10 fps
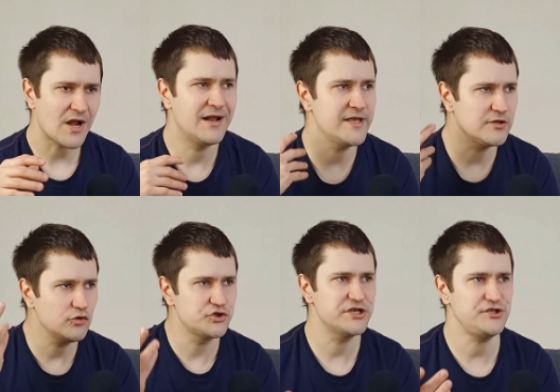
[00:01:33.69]
ale
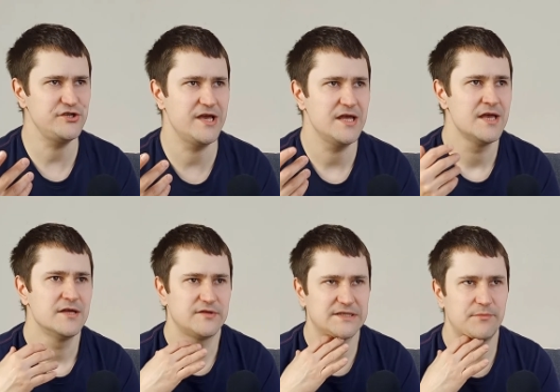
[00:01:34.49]
jednocześnie
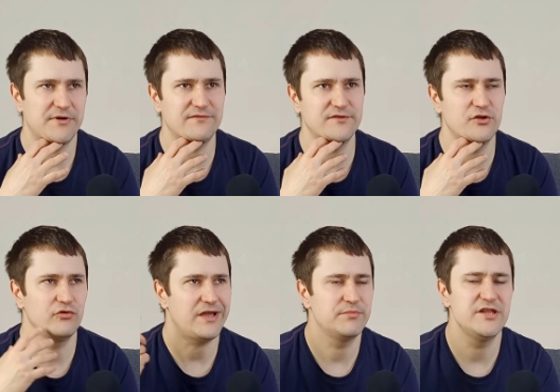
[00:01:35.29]
tak naprawdę
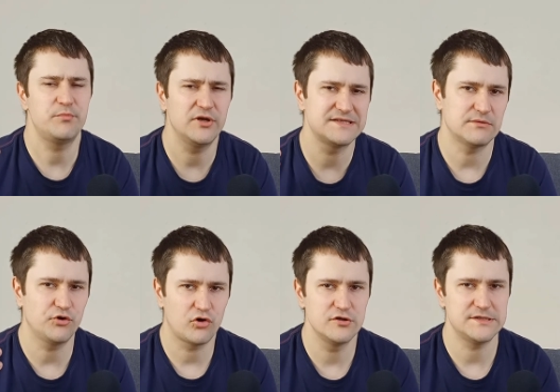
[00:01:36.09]
no jakby nie polecam
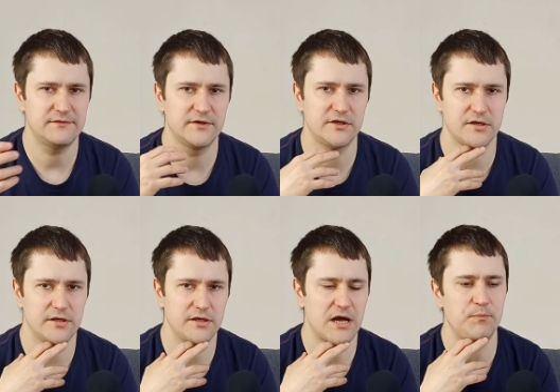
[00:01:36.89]
do końca tych
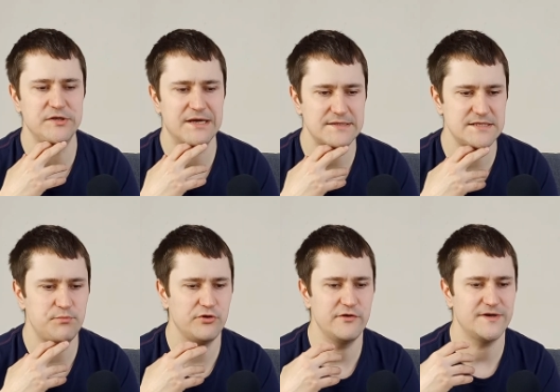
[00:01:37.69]
e,
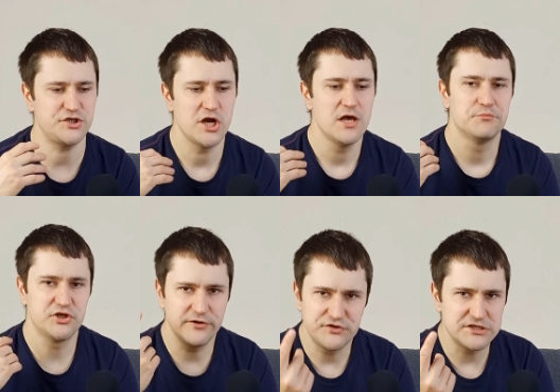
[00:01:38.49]
aplikacji, ponieważ
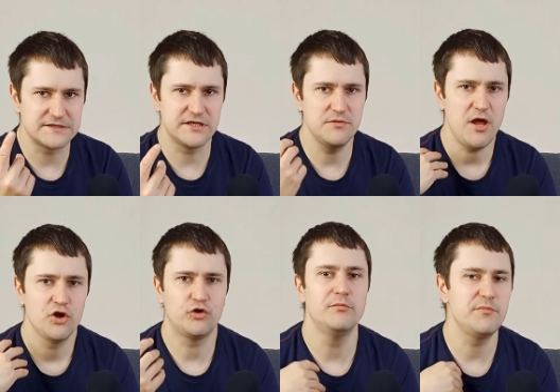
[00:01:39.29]
przede wszystkim
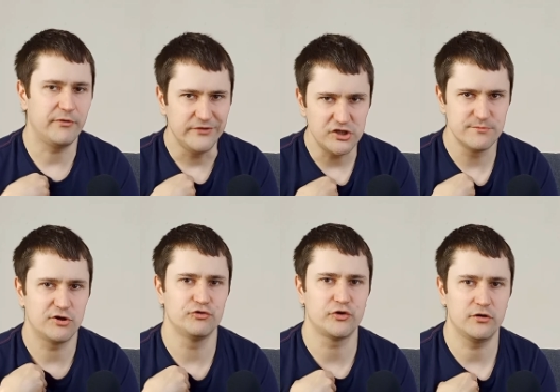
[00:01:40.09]
to my
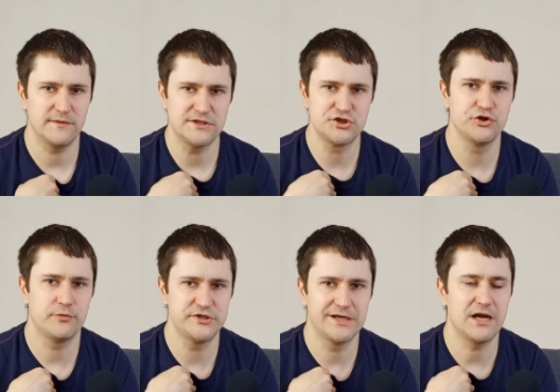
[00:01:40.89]
powinniśmy kontrolować, czy
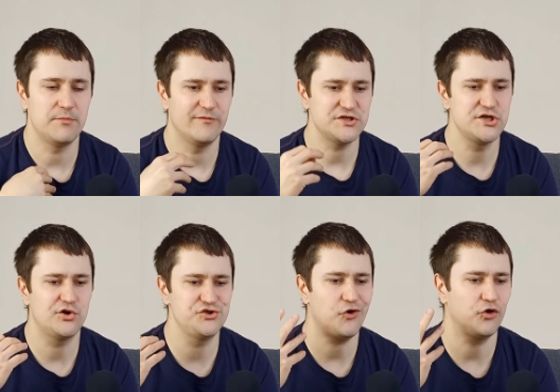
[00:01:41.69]
dobrze gramy. Właśnie
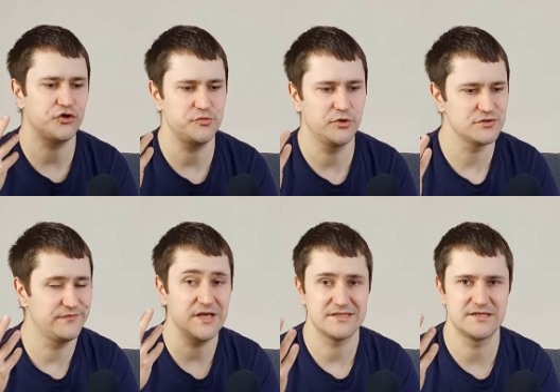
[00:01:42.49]
chodzi o to, żeby
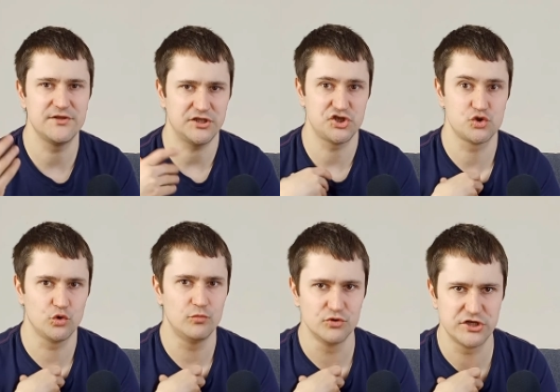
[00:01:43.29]
rozwijać ten nasz
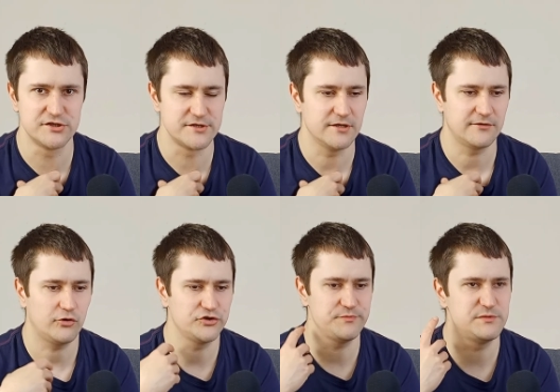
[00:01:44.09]
słuch muzyczny,
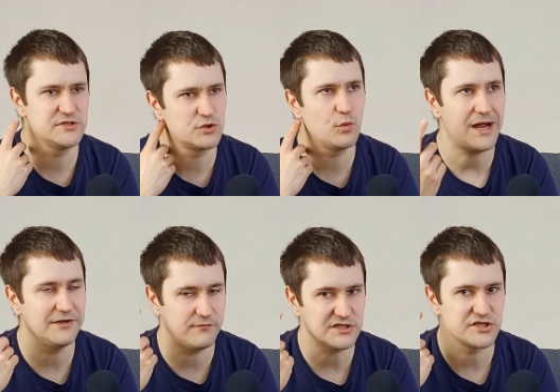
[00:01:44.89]
to żebyśmy
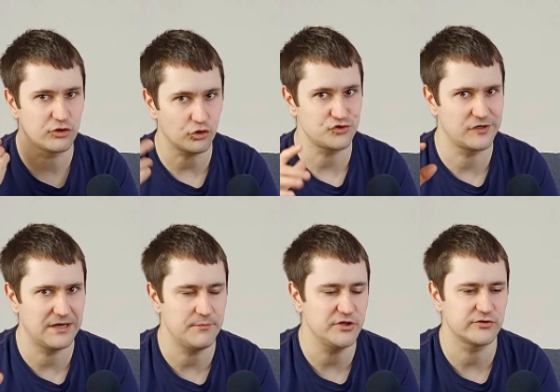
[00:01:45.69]
słuchali właśnie to, co
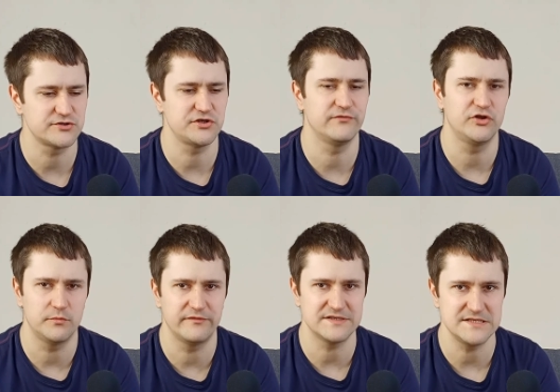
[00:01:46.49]
gramy, to, co się
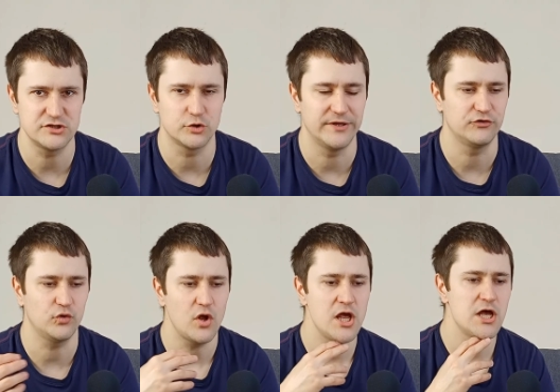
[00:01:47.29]
wydobywa z
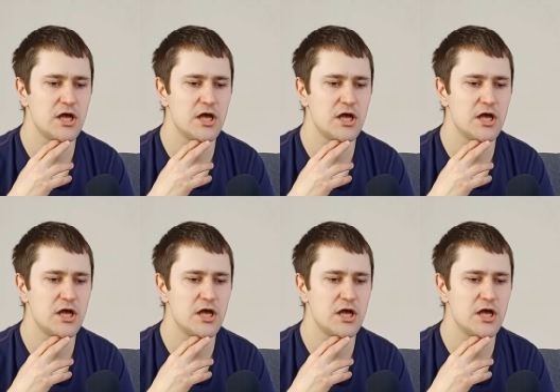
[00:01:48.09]
instrumentu,